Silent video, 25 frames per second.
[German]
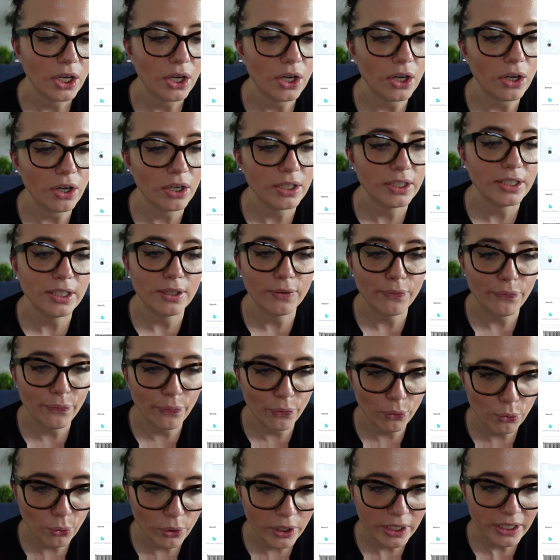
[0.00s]
Und den
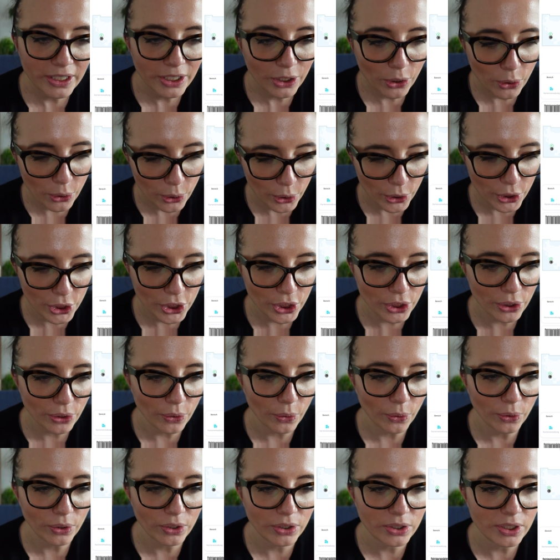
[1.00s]
Flur, die
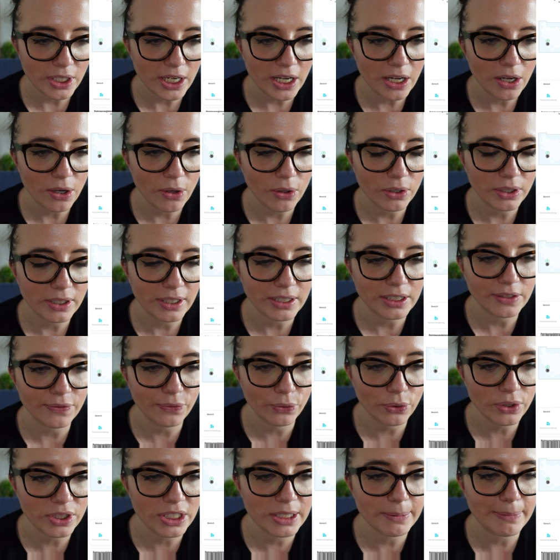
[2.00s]
Küche und auch das
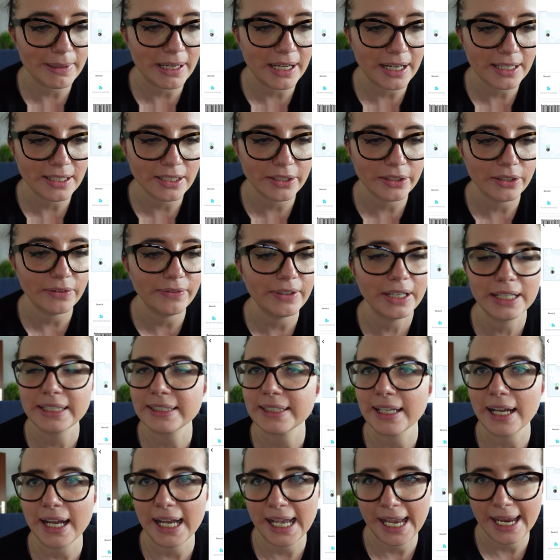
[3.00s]
Wohnzimmer hat er irgendwie
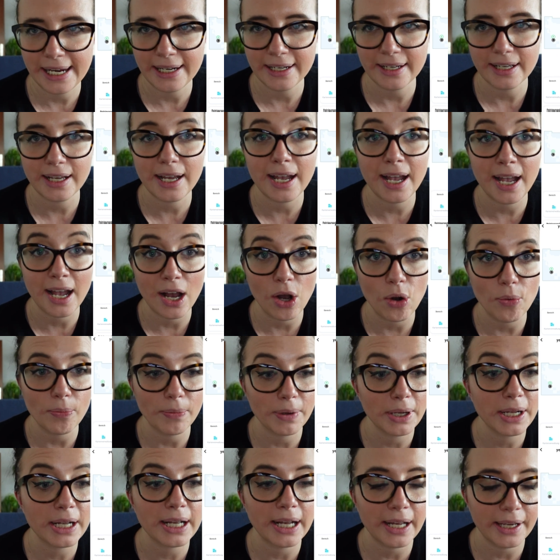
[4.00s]
als ein
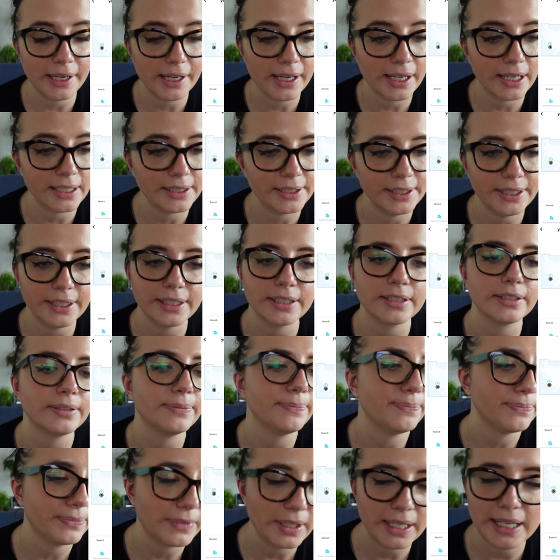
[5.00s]
Raum
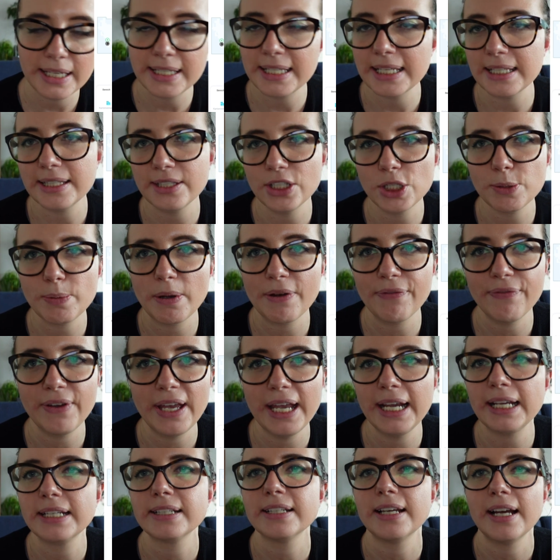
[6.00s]
karikatiert. Ist jetzt nicht
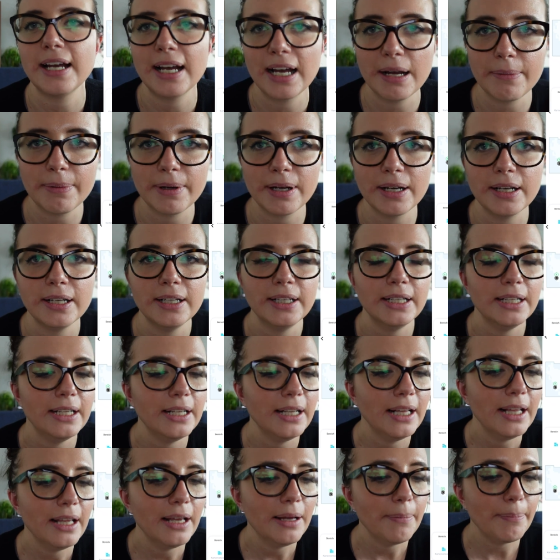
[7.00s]
perfekt, aber
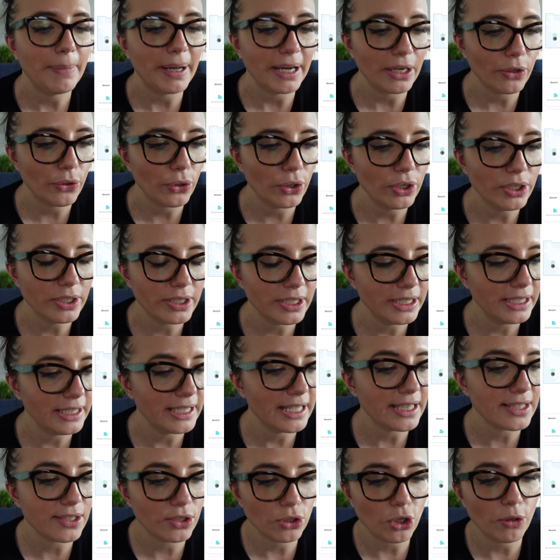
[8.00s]
man könnte
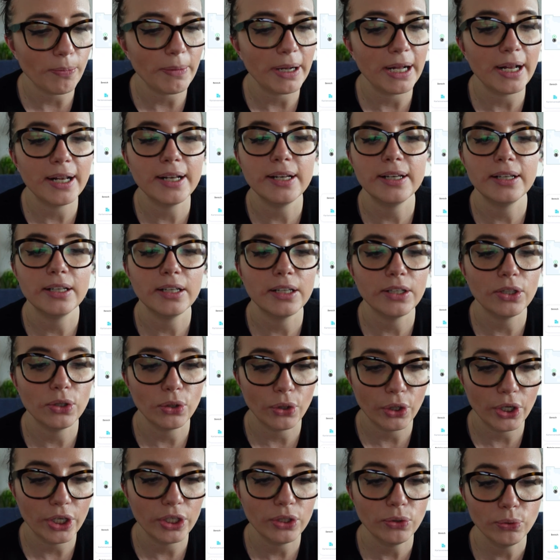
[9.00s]
ihn jetzt nochmal äh,
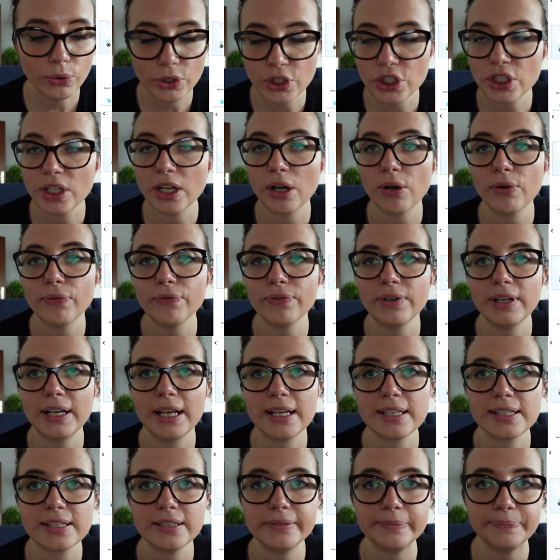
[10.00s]
neu durchlaufen
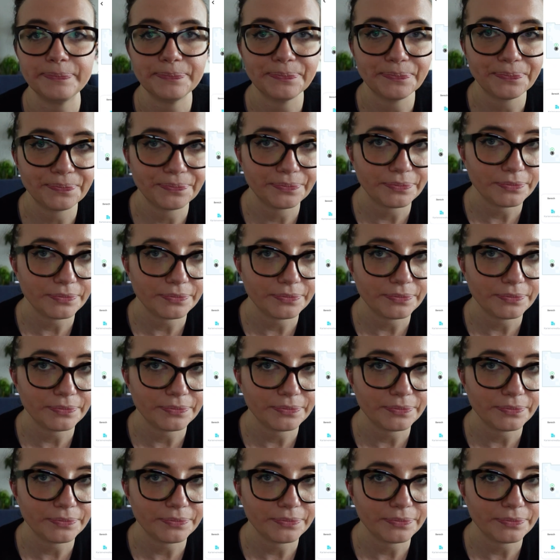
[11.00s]
lassen.